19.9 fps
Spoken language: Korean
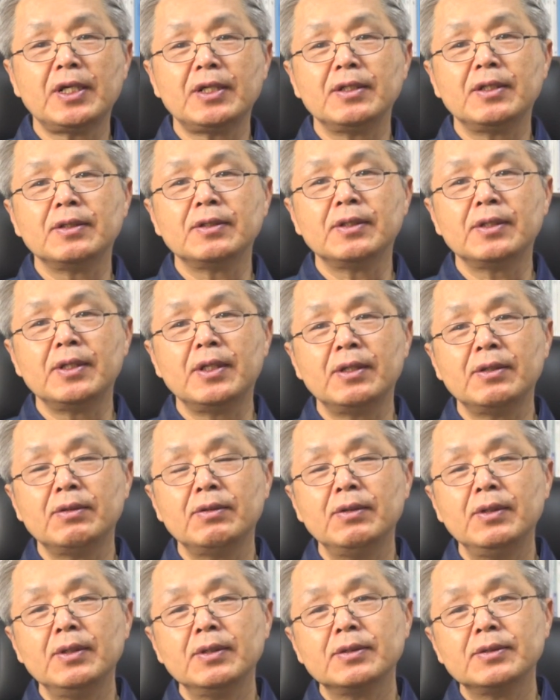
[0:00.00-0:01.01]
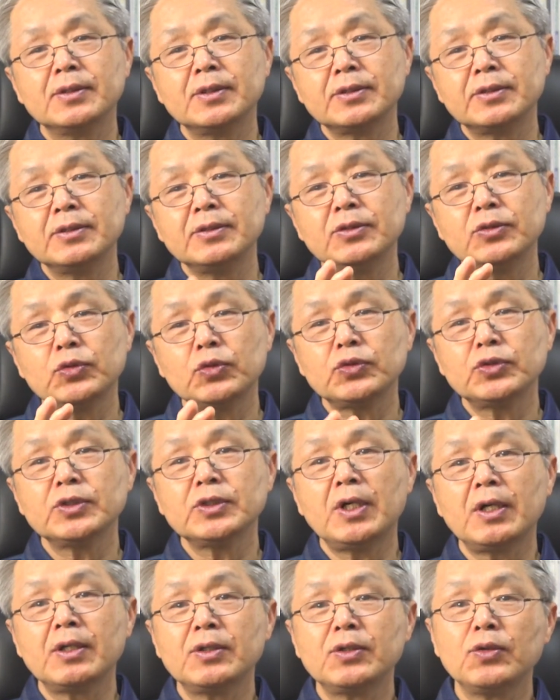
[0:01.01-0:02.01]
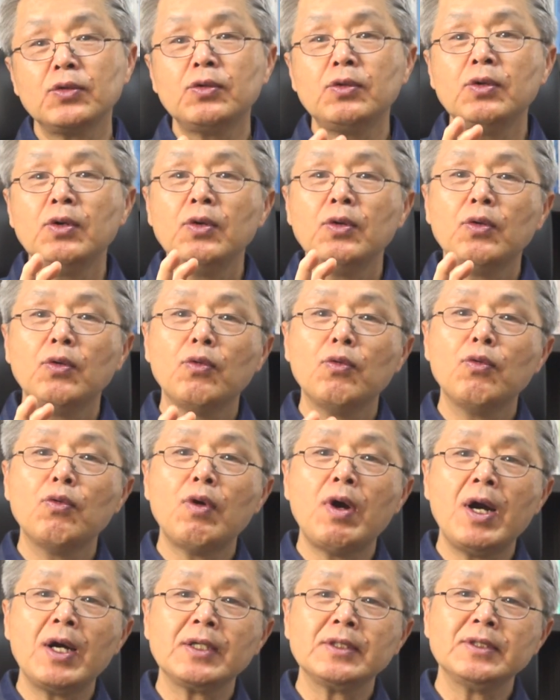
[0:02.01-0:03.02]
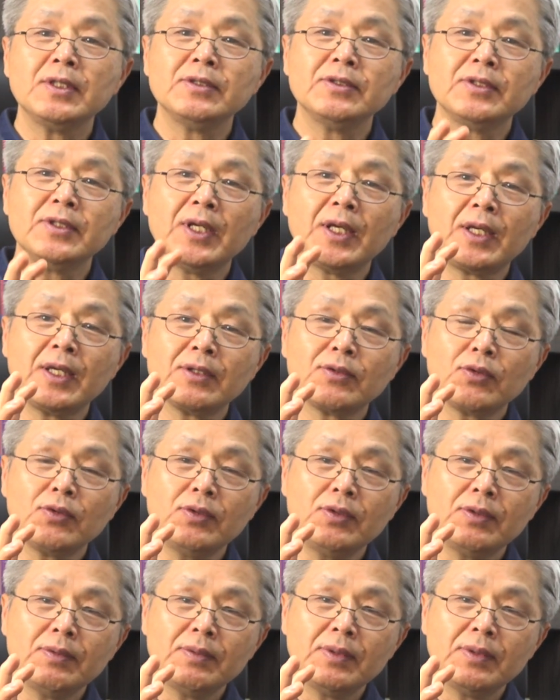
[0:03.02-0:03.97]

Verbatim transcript: 이런 거예요. 그것은 초등학교 오 학년들에게도